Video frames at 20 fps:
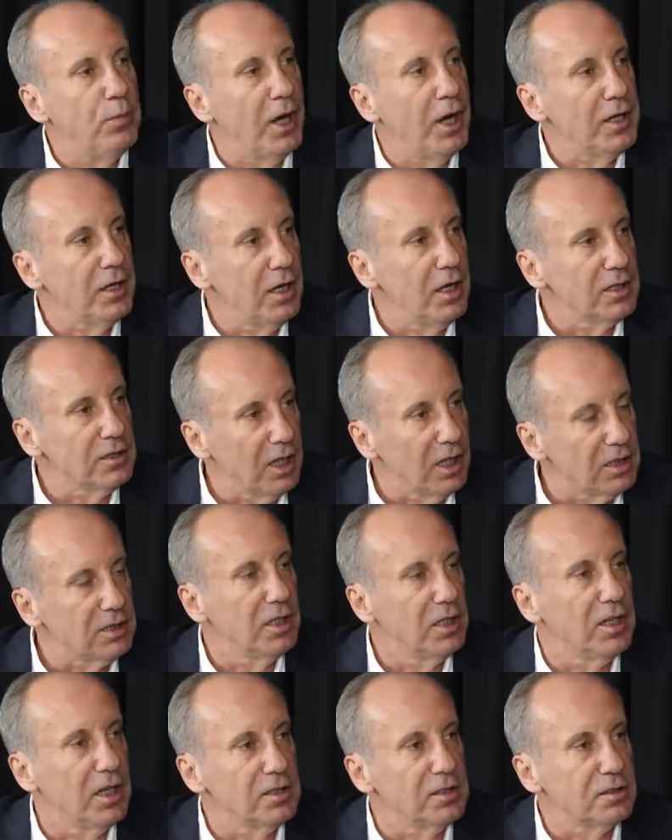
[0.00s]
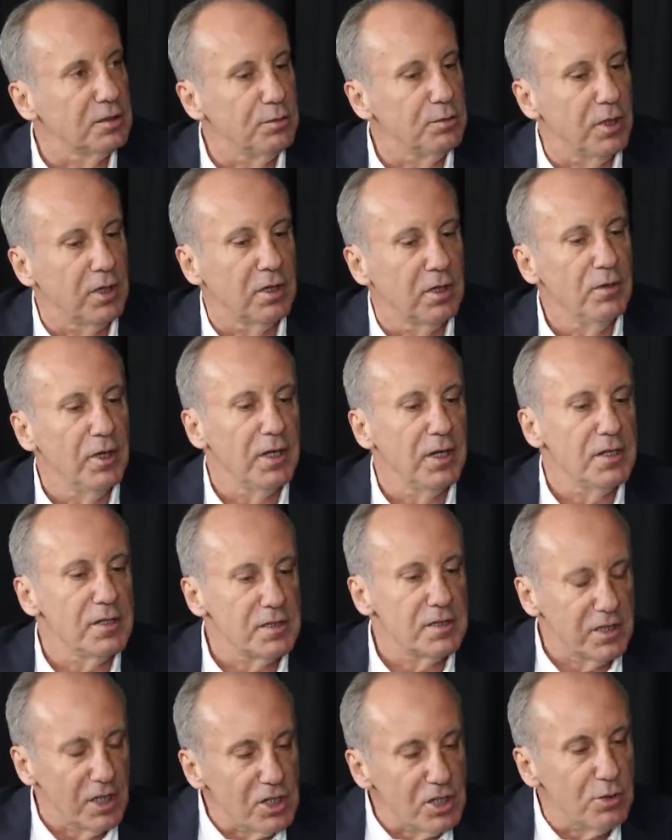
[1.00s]
bayrağı dalgalandırmak ve
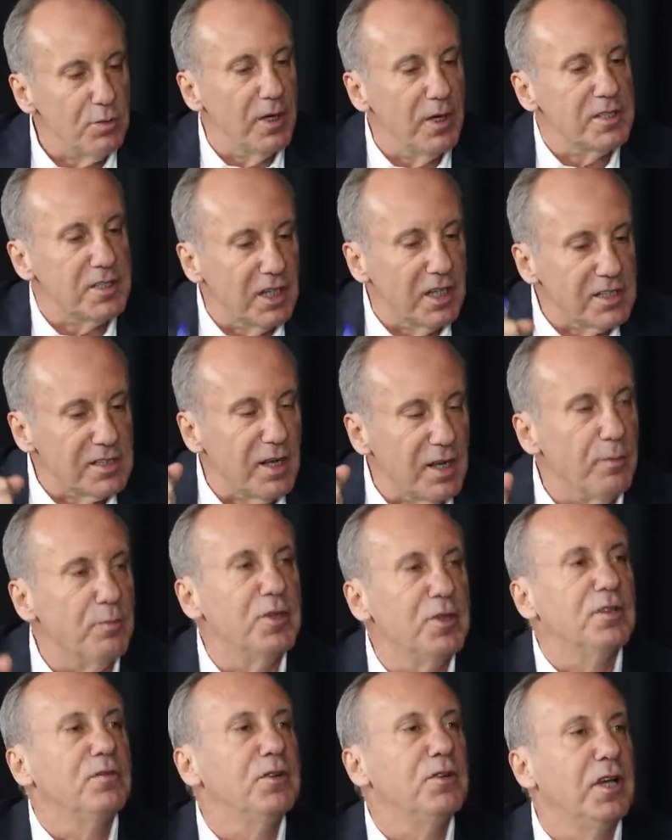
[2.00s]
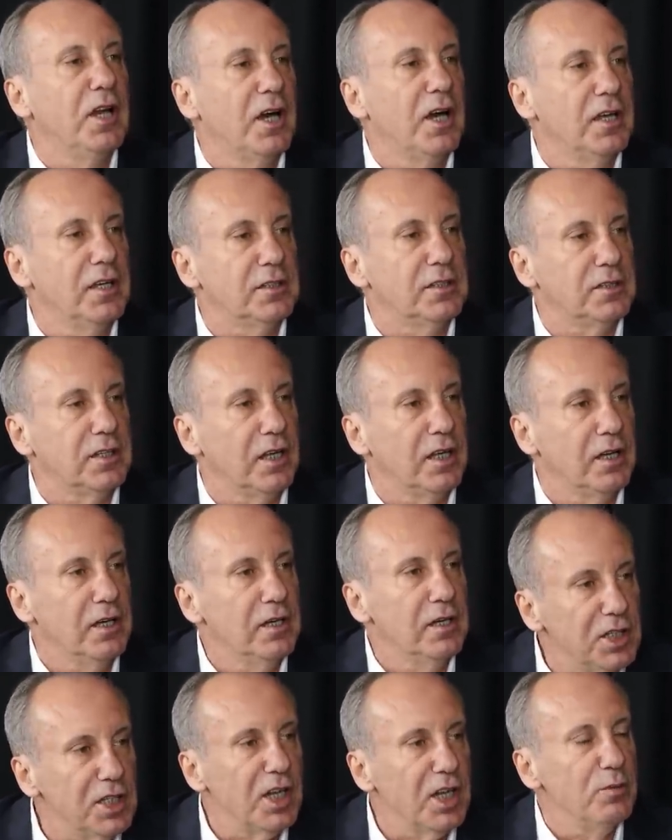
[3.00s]
seçime 81 vilayette
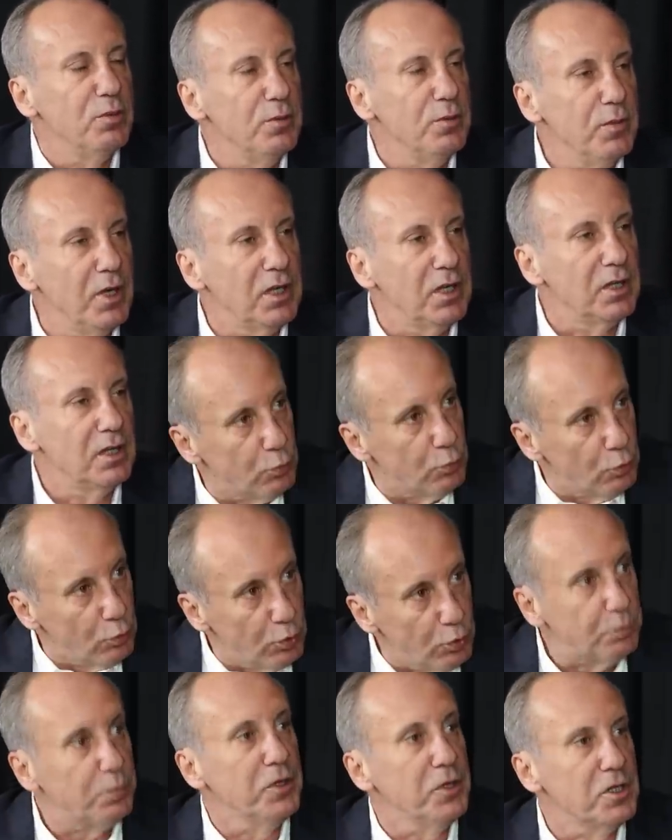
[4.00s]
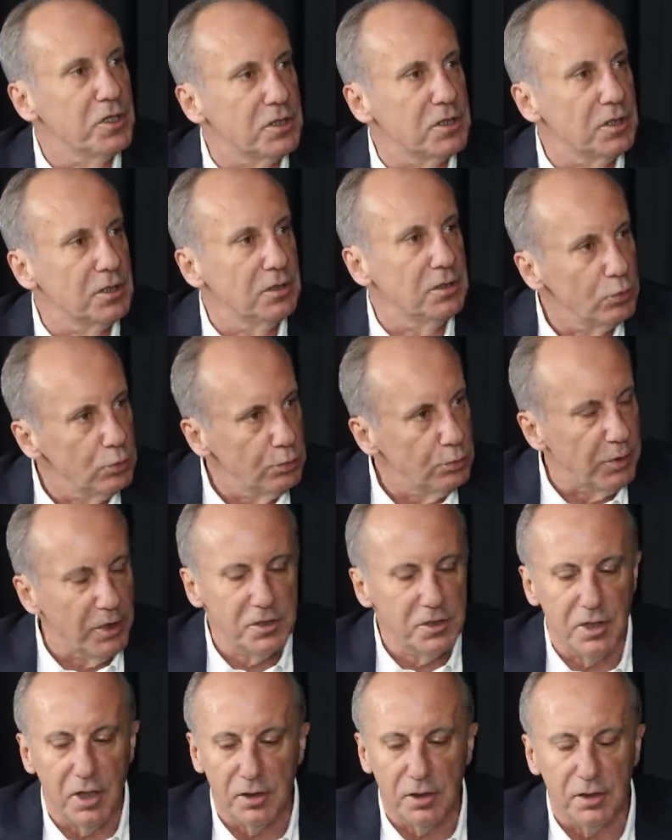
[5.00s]
girebilmek büyük bir iştir. Bunu
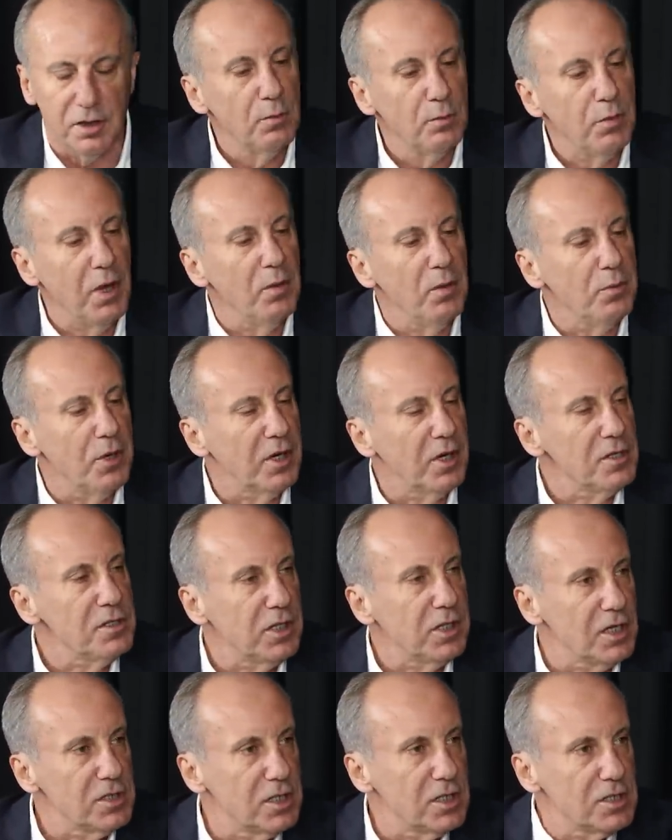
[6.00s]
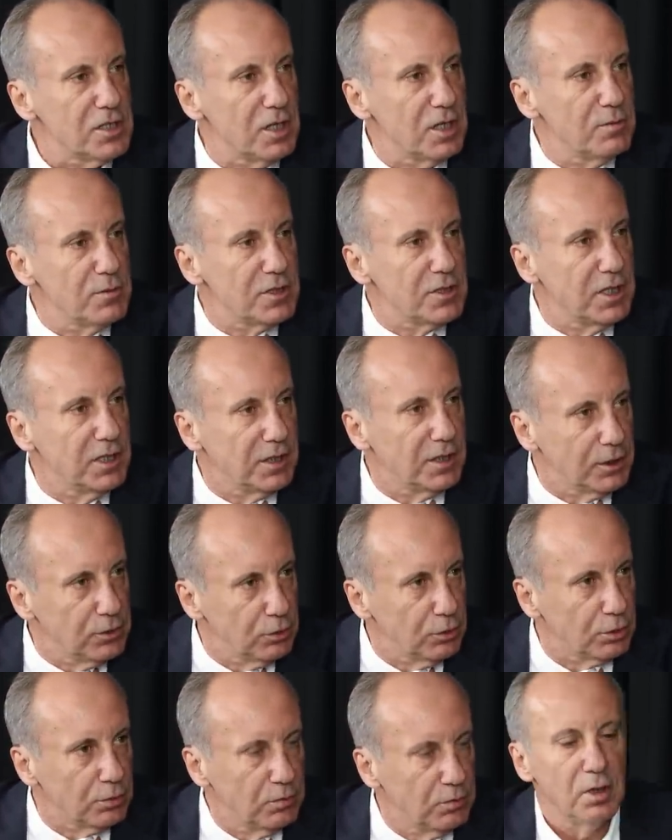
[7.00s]
başardık. Ben barajı geçeceğimize
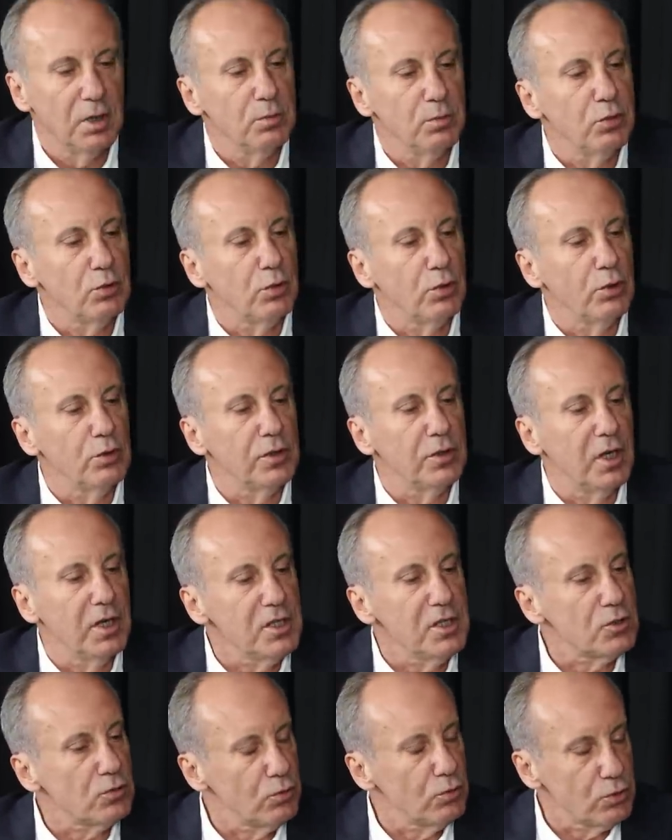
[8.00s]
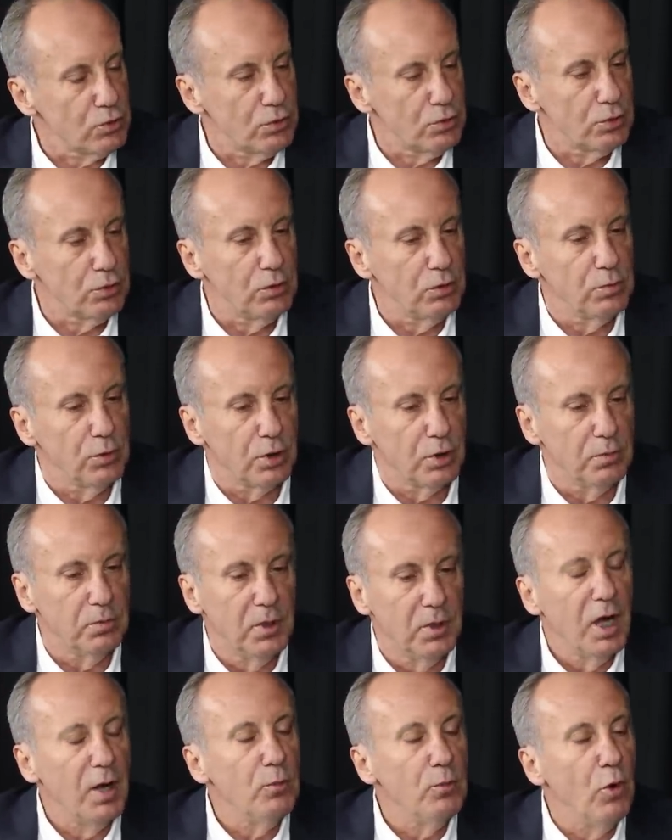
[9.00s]
inanıyorum. E, bu konuda hiç kuşku duymuyorum.
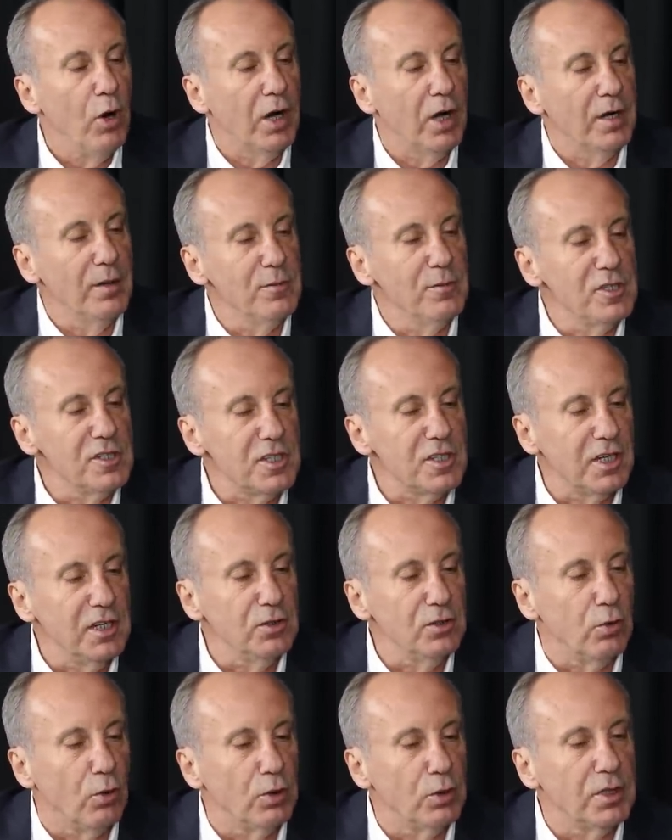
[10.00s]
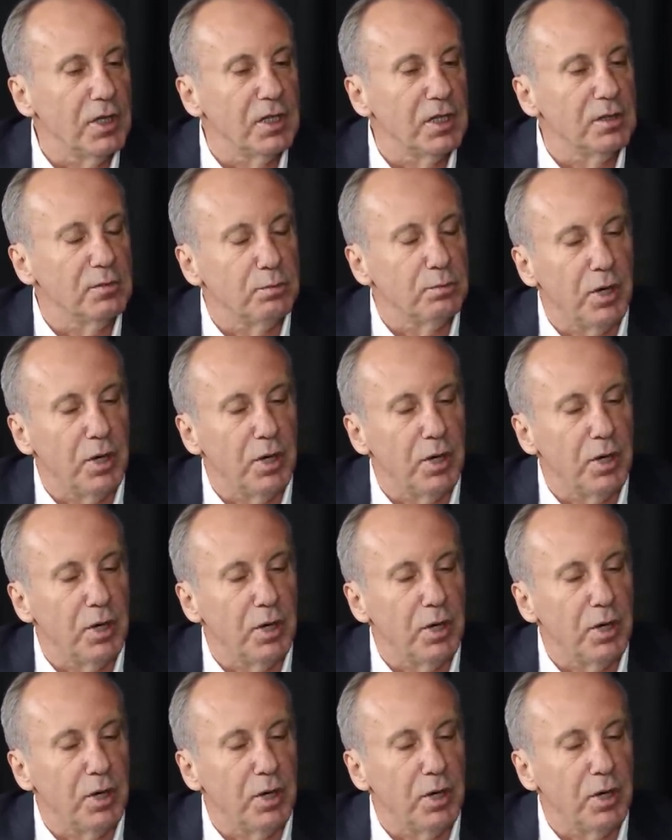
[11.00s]
Ha Muharrem İnce'nin oyları